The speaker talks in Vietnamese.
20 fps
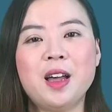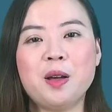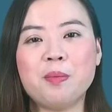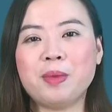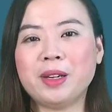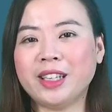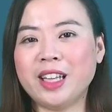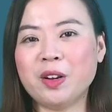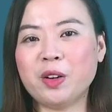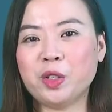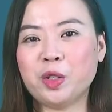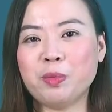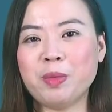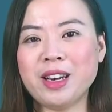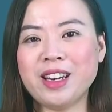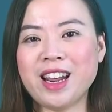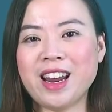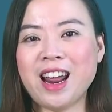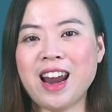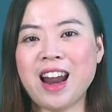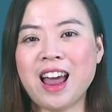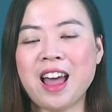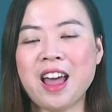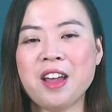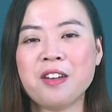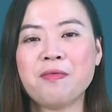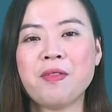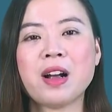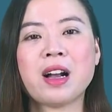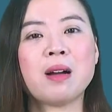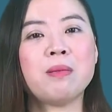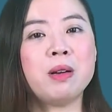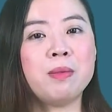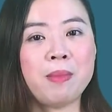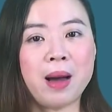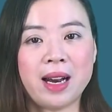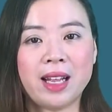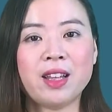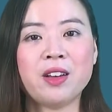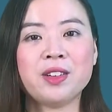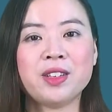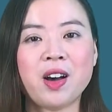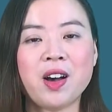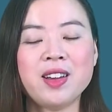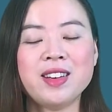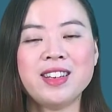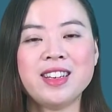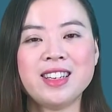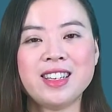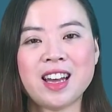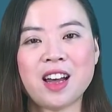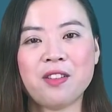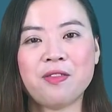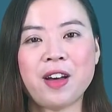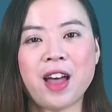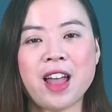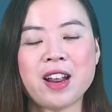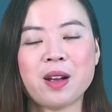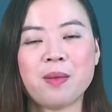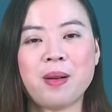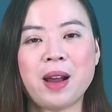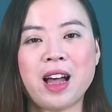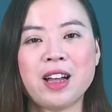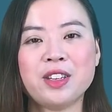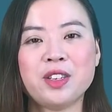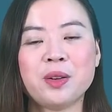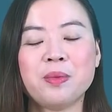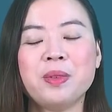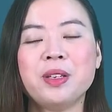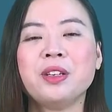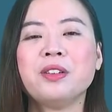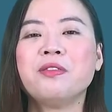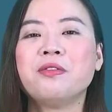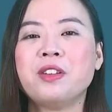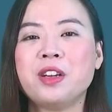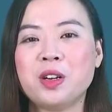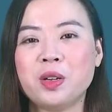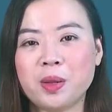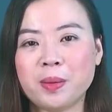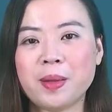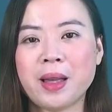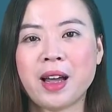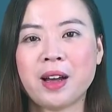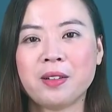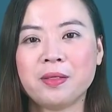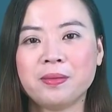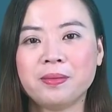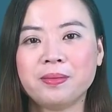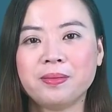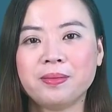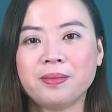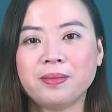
Bản tin của chúng mình đến đây là hết và cảm ơn bạn đã theo dõi. Xin chào và hẹn gặp lại trong những video tiếp theo.